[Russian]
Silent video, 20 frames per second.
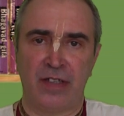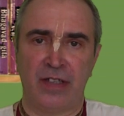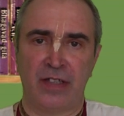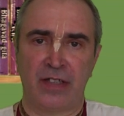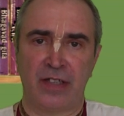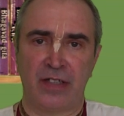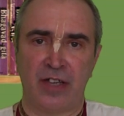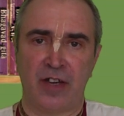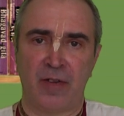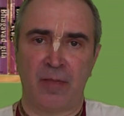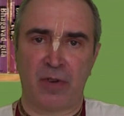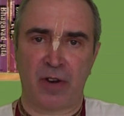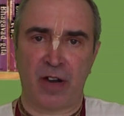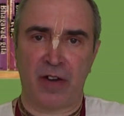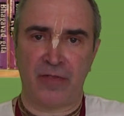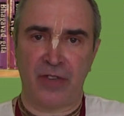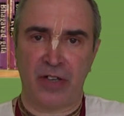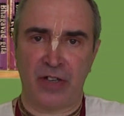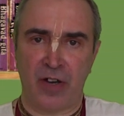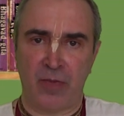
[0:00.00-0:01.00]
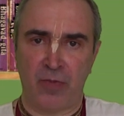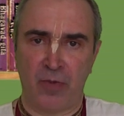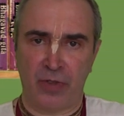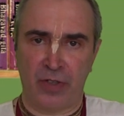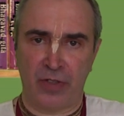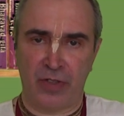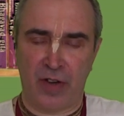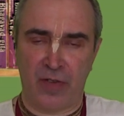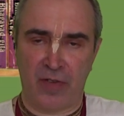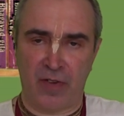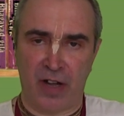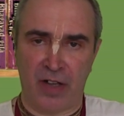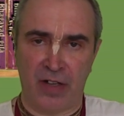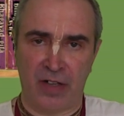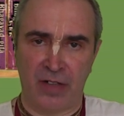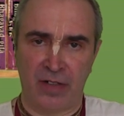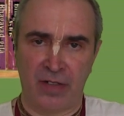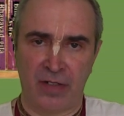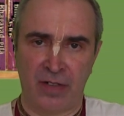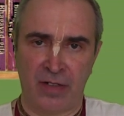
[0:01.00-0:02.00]
никаких прав никому не
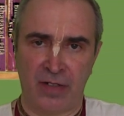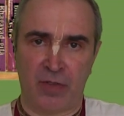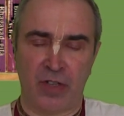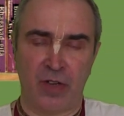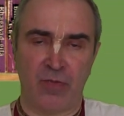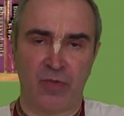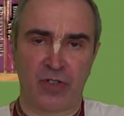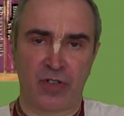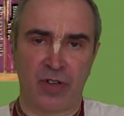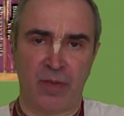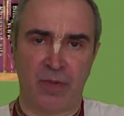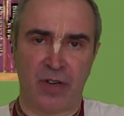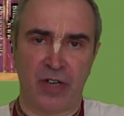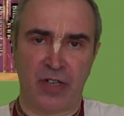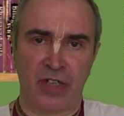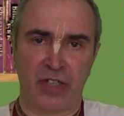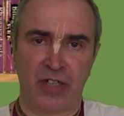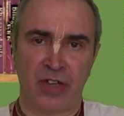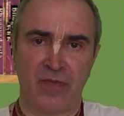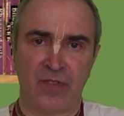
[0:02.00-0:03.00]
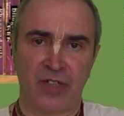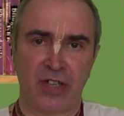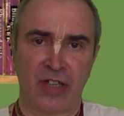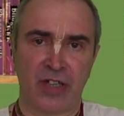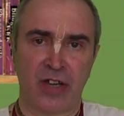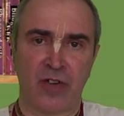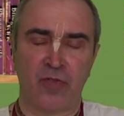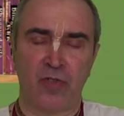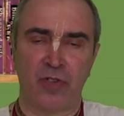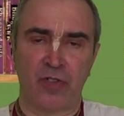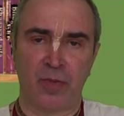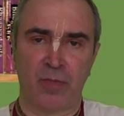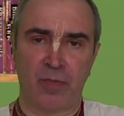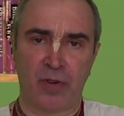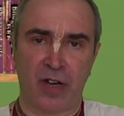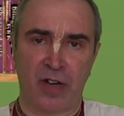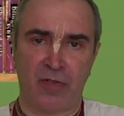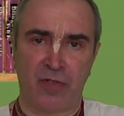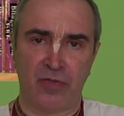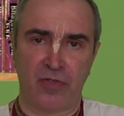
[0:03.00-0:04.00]
давал. Потому что прежде чем взять какое-то
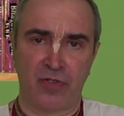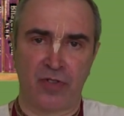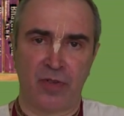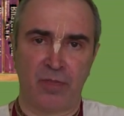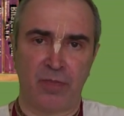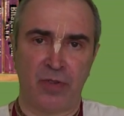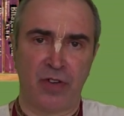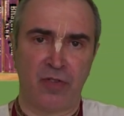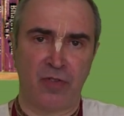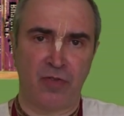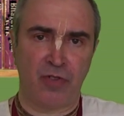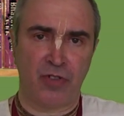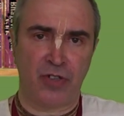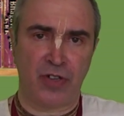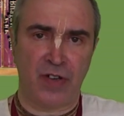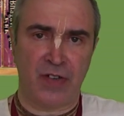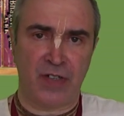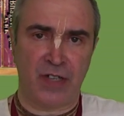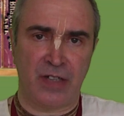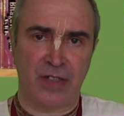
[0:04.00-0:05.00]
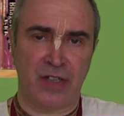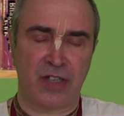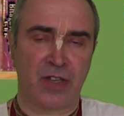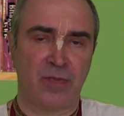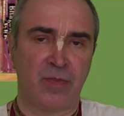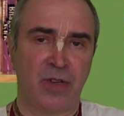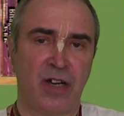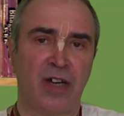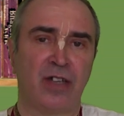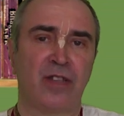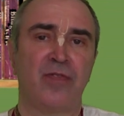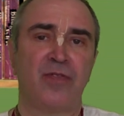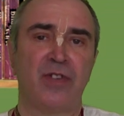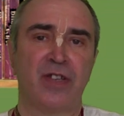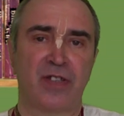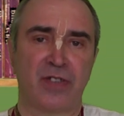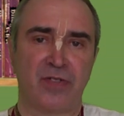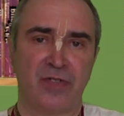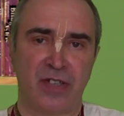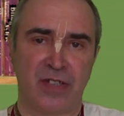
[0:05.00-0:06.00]
право, нужно в первую очередь взять на себя
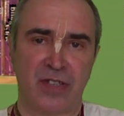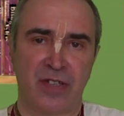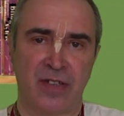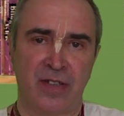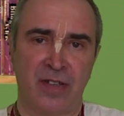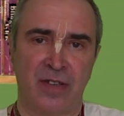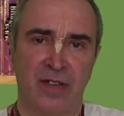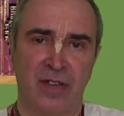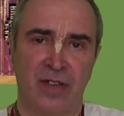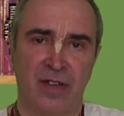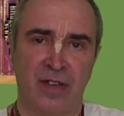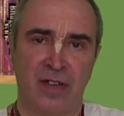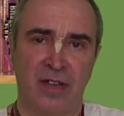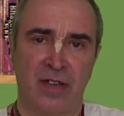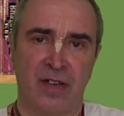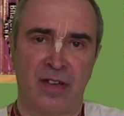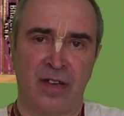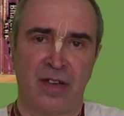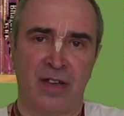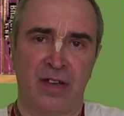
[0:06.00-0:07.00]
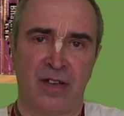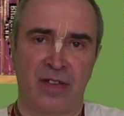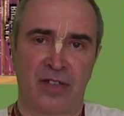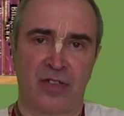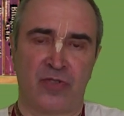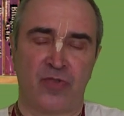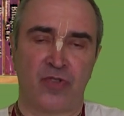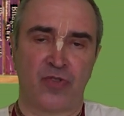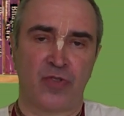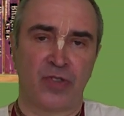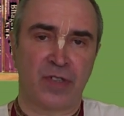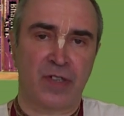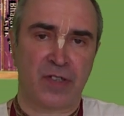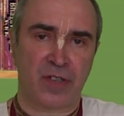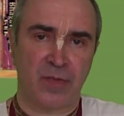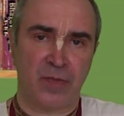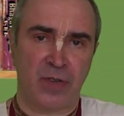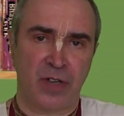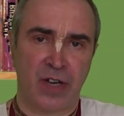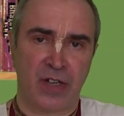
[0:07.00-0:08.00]
ответственность за то, что ты
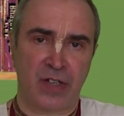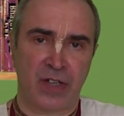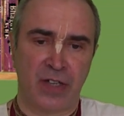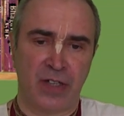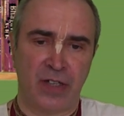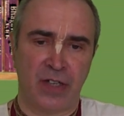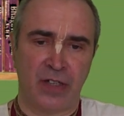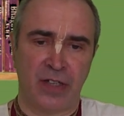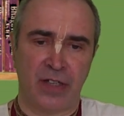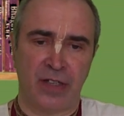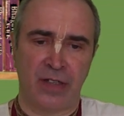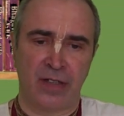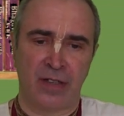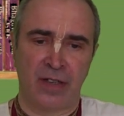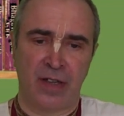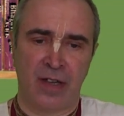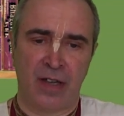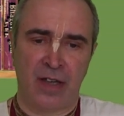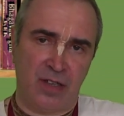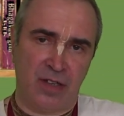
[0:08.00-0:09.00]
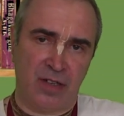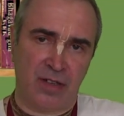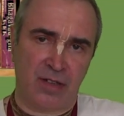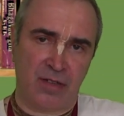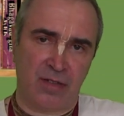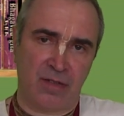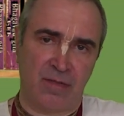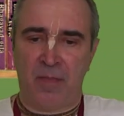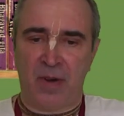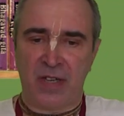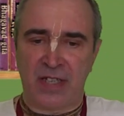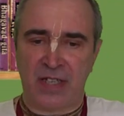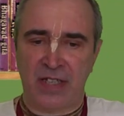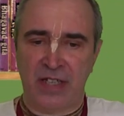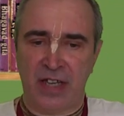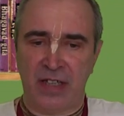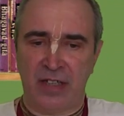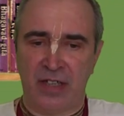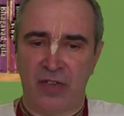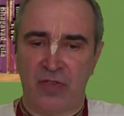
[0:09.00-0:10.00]
собираешься делать. И
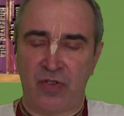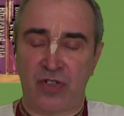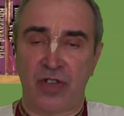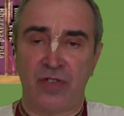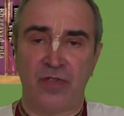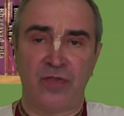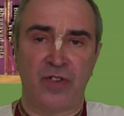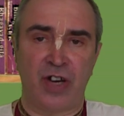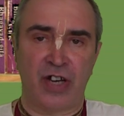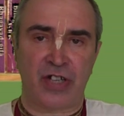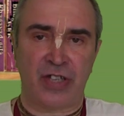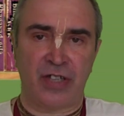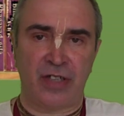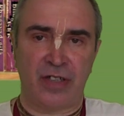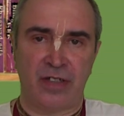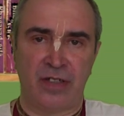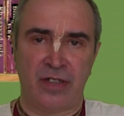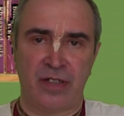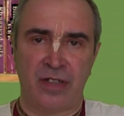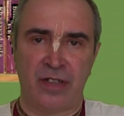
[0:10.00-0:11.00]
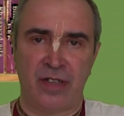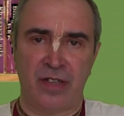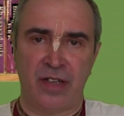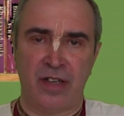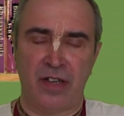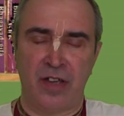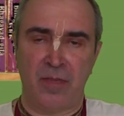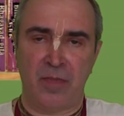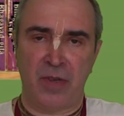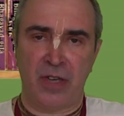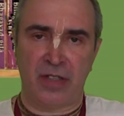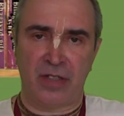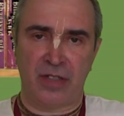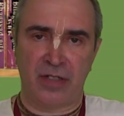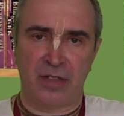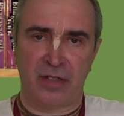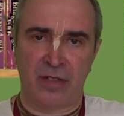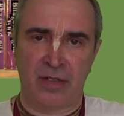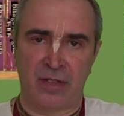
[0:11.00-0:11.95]
последний очень важный элемент,